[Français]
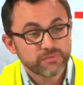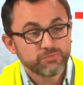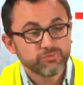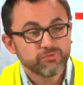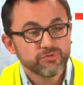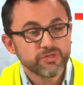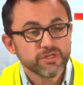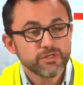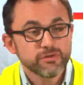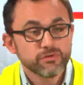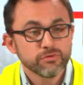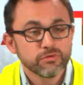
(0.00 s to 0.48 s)
Et
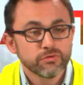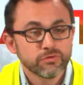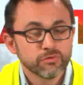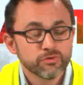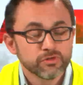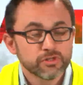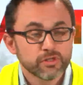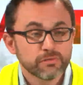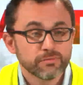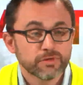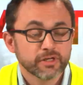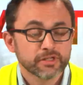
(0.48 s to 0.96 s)
puis,
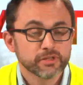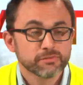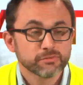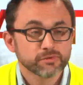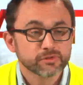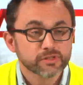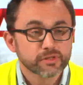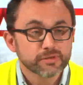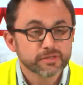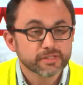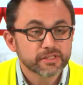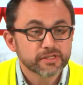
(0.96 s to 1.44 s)
une deuxième
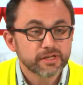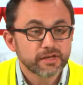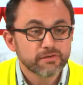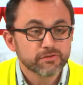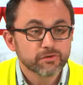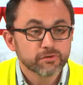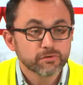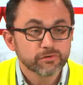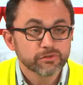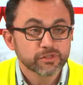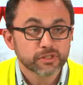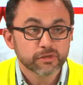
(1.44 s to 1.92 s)
responsabilité de
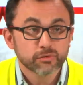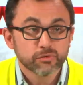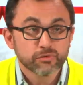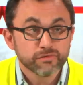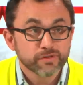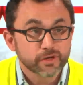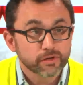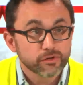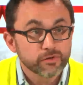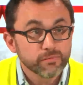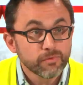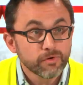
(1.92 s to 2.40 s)
la violence, c'est le
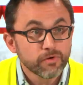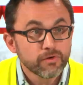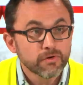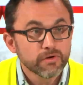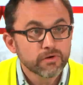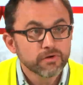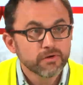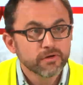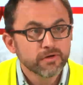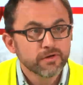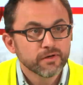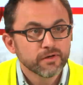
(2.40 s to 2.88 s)

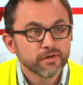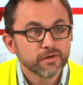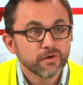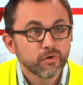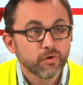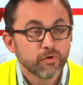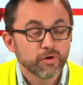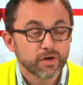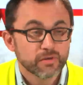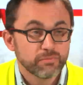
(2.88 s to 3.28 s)
gouvernement. Hmm.